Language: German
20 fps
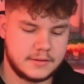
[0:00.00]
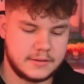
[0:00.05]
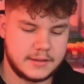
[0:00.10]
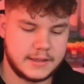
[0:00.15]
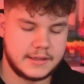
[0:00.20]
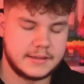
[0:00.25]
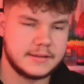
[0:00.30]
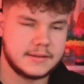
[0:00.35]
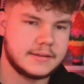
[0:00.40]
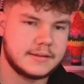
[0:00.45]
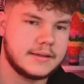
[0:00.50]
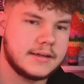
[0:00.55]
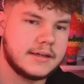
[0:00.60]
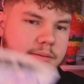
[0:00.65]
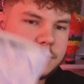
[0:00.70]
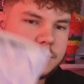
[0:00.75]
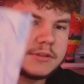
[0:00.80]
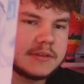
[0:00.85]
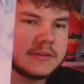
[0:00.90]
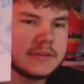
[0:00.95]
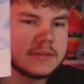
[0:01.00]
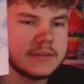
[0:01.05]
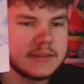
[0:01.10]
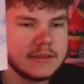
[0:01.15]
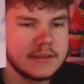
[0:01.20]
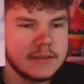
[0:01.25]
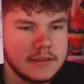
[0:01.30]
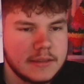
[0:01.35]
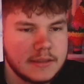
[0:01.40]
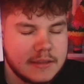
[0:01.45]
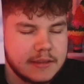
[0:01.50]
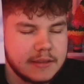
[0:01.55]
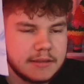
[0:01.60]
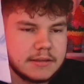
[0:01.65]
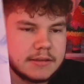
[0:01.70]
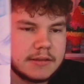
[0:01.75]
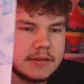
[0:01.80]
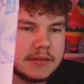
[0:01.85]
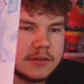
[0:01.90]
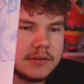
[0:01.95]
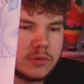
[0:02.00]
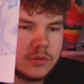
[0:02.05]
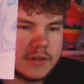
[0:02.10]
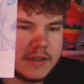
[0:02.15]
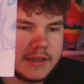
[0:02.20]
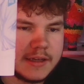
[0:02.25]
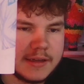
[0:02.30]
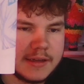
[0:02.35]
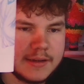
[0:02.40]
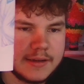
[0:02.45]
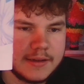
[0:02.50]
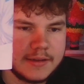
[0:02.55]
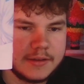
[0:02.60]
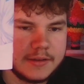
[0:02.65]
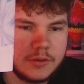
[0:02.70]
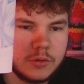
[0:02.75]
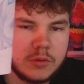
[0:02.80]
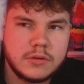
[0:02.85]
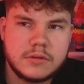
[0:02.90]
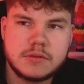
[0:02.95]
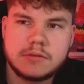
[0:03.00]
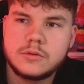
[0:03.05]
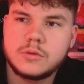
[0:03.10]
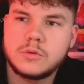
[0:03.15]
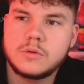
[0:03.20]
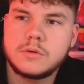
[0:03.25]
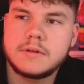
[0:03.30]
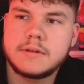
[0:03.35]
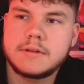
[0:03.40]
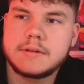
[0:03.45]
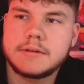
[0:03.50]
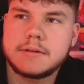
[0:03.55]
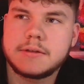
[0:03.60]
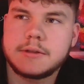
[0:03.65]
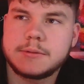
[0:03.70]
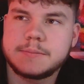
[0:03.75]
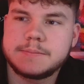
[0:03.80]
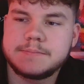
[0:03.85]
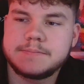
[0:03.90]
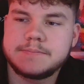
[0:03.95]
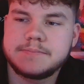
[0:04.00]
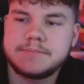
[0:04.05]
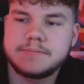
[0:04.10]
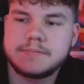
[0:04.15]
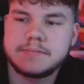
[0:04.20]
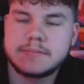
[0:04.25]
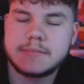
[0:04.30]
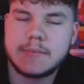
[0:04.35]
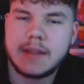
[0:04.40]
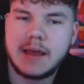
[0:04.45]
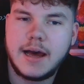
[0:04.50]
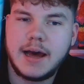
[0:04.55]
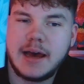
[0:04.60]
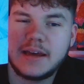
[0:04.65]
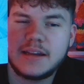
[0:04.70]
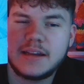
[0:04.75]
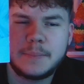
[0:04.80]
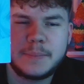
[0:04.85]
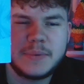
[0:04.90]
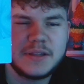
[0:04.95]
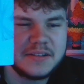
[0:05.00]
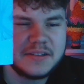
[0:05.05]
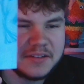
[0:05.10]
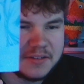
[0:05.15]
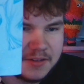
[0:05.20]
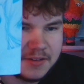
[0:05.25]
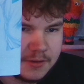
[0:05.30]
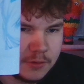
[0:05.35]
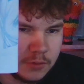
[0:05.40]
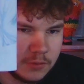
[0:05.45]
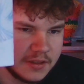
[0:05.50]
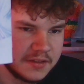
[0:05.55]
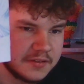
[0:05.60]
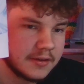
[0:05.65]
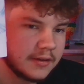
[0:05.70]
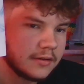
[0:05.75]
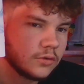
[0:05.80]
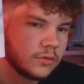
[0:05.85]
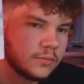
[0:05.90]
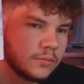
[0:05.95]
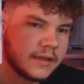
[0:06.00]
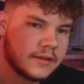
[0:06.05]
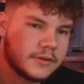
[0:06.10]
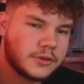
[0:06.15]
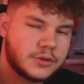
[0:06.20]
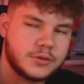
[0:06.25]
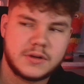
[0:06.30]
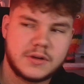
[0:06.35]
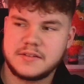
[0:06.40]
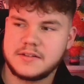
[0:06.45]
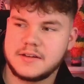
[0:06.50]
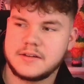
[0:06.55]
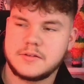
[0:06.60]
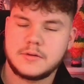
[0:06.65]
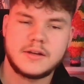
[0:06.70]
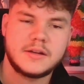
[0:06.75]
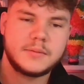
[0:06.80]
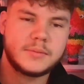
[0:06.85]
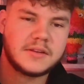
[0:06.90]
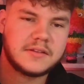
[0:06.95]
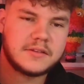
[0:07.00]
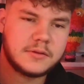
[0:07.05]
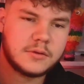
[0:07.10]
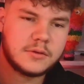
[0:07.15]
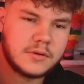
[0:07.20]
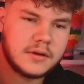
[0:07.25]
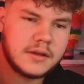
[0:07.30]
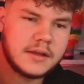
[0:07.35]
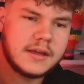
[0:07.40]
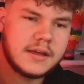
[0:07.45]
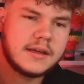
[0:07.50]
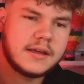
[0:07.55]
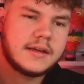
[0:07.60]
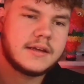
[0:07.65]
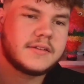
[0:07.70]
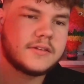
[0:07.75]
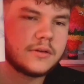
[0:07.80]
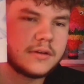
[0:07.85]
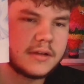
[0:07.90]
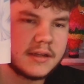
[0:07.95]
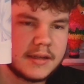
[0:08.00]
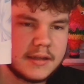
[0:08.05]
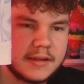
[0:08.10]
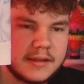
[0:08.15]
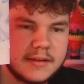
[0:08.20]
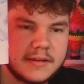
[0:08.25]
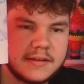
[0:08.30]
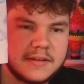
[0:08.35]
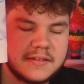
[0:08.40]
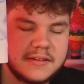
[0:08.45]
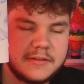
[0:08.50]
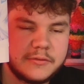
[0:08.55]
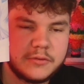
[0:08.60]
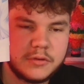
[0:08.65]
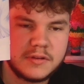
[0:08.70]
ältere Dame äh, und einen kleinen Jungen und ähm, eine Beziehung. Jetzt keine romantische oder sexuelle Beziehung, sondern äh, sie fühlt